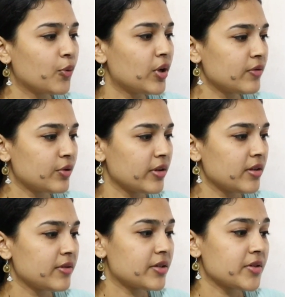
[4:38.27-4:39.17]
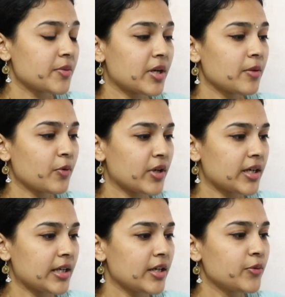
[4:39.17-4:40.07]
உணவு குறித்து விதவிதமான
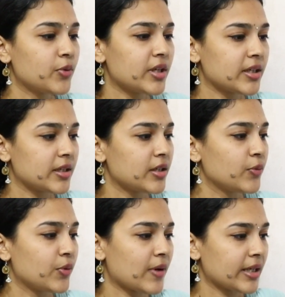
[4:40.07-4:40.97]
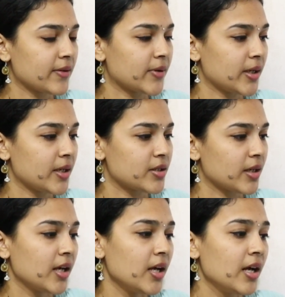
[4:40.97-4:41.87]
பொய்களை ஊடகங்கள் உருவாக்கி
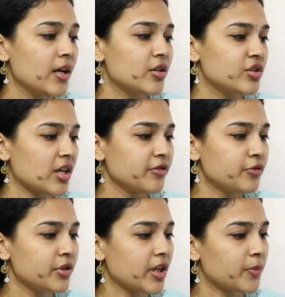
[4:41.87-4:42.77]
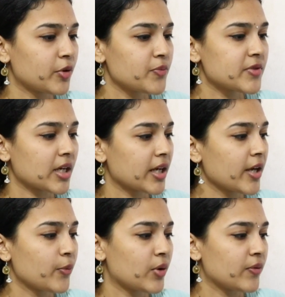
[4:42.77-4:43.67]
வருகின்றன ஜங்க் ஃபுட் எனப்படும்
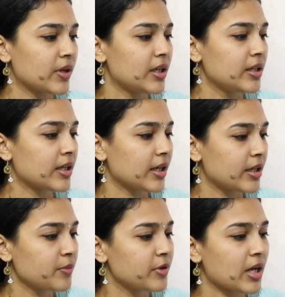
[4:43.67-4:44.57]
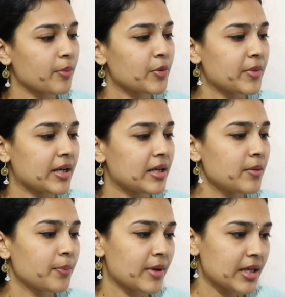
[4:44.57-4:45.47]
சக்கை உணவுகள் நகரம் கிராமம் என
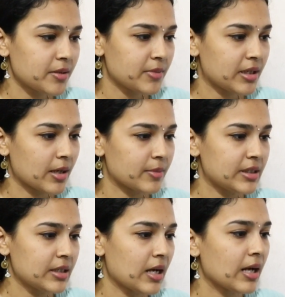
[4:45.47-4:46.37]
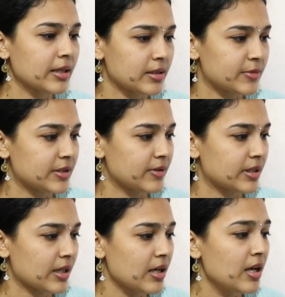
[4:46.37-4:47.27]
பேதமில்லாமல் விட்டன